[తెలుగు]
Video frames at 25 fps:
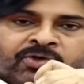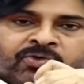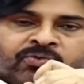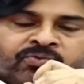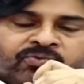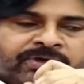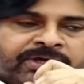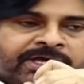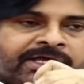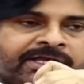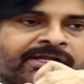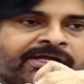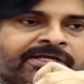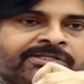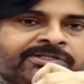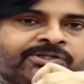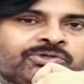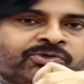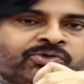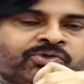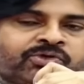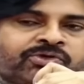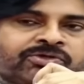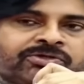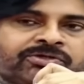వేలాది
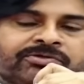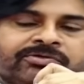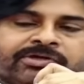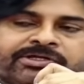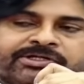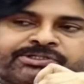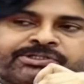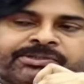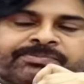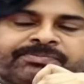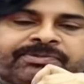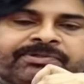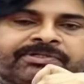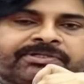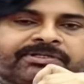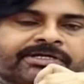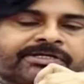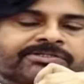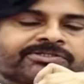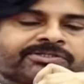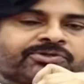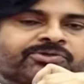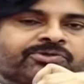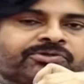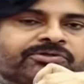కోట్లు వాళ్ళు చెప్పేది
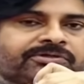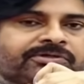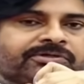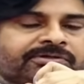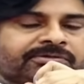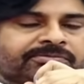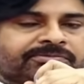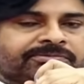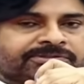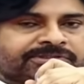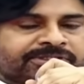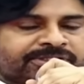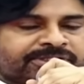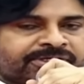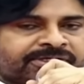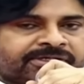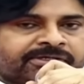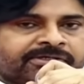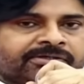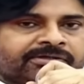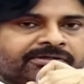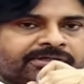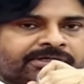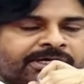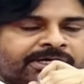లక్ష కోట్లు
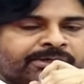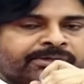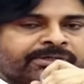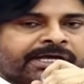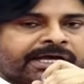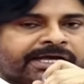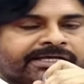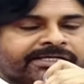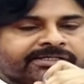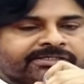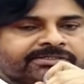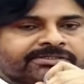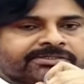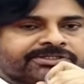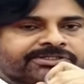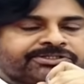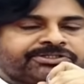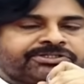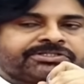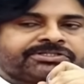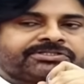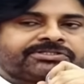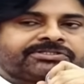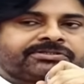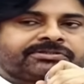కాకుండా హయ్యెస్ట్
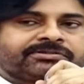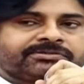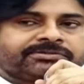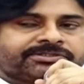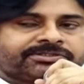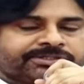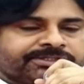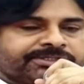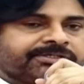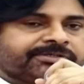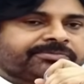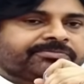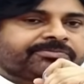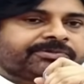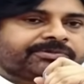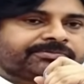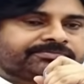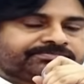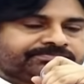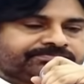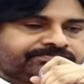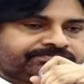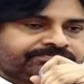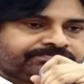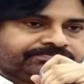రిచెస్ట్ సీఎం
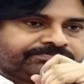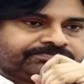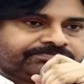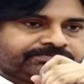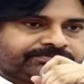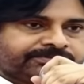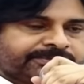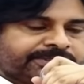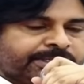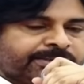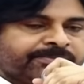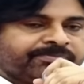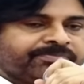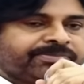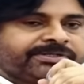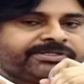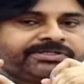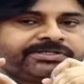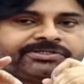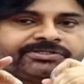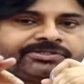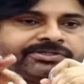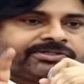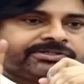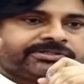ఏం పని
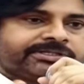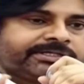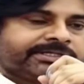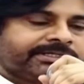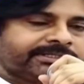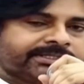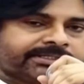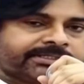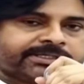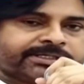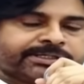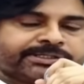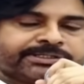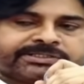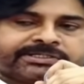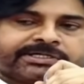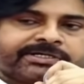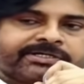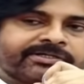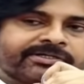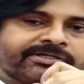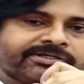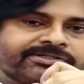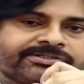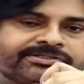చేశాడో తెలియదు అతనికి
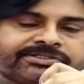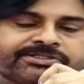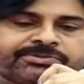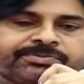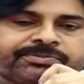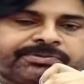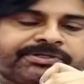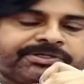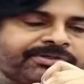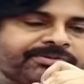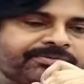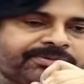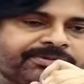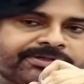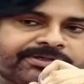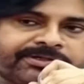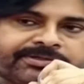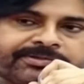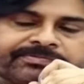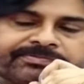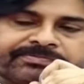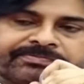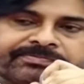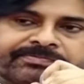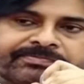సడన్గా రిచెస్ పెరిగిపోయినాయి
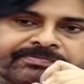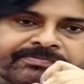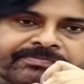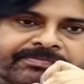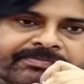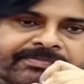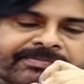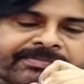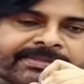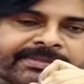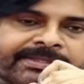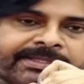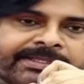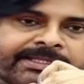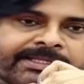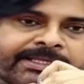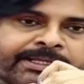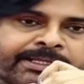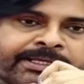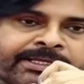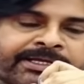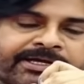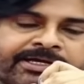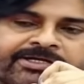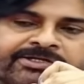
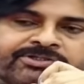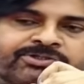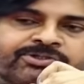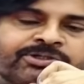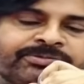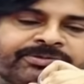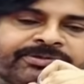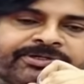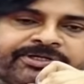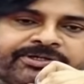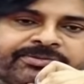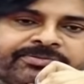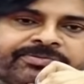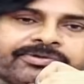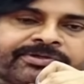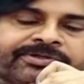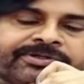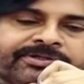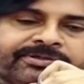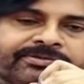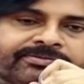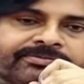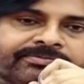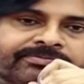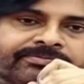ఆస్తులు
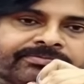పెరిగిపోయినాయి